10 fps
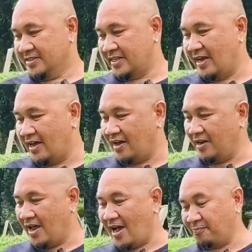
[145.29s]
Sa
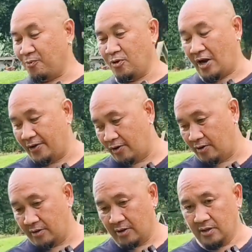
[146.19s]
lahat po ng
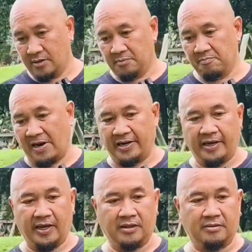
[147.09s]
ano,
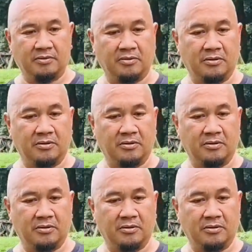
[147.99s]
balit